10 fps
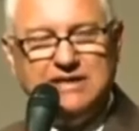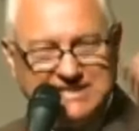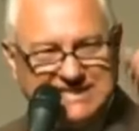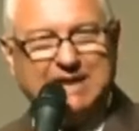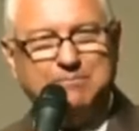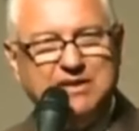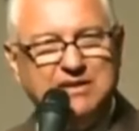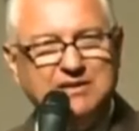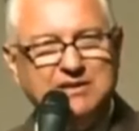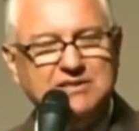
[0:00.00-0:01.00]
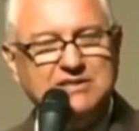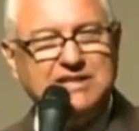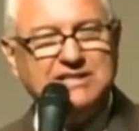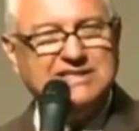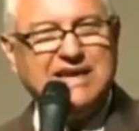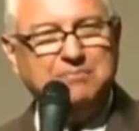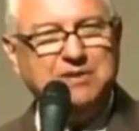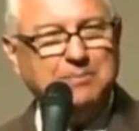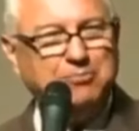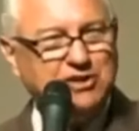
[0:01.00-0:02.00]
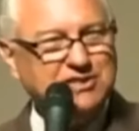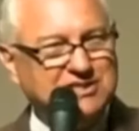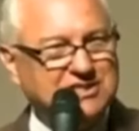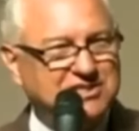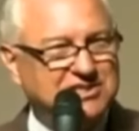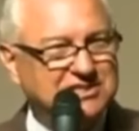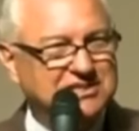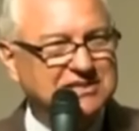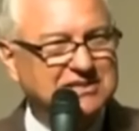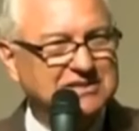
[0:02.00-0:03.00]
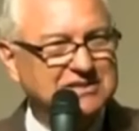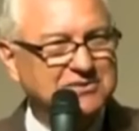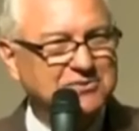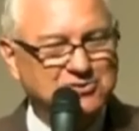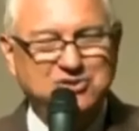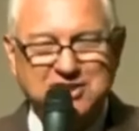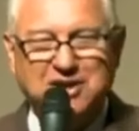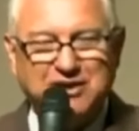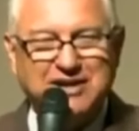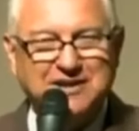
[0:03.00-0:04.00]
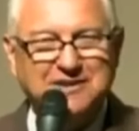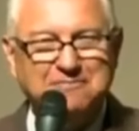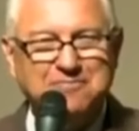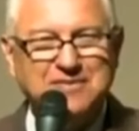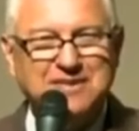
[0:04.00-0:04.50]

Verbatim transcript: Ele sabe. Se ele sabe, é porque existe o dia e a hora.